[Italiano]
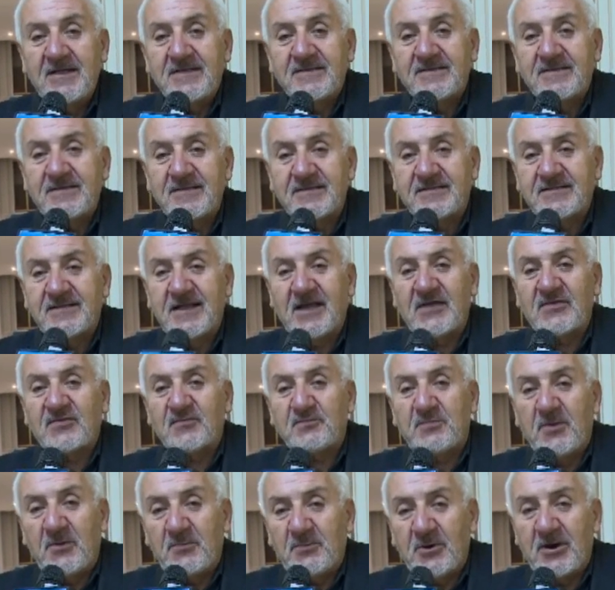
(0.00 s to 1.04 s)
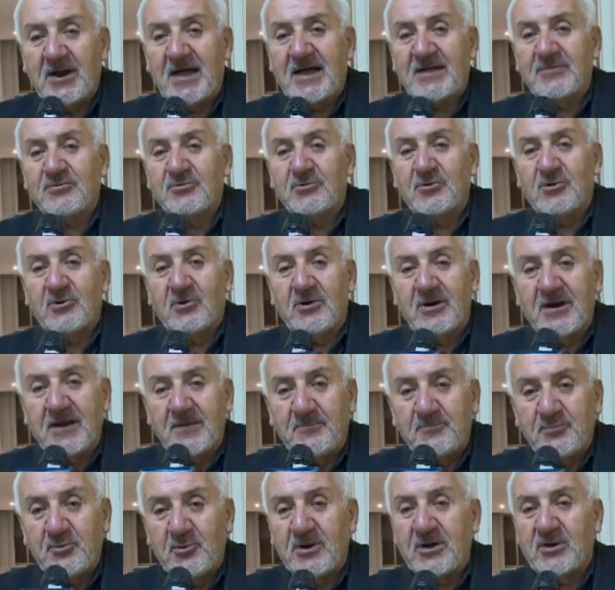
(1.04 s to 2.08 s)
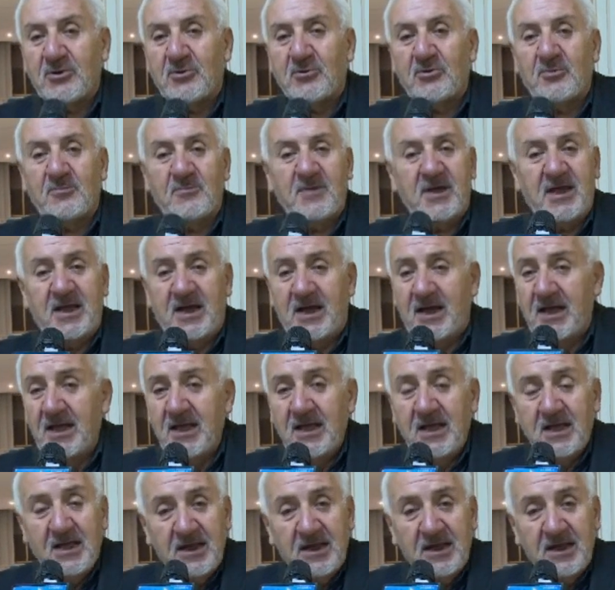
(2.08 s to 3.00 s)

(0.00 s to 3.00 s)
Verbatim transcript: si sta spopolando, non ha più economia,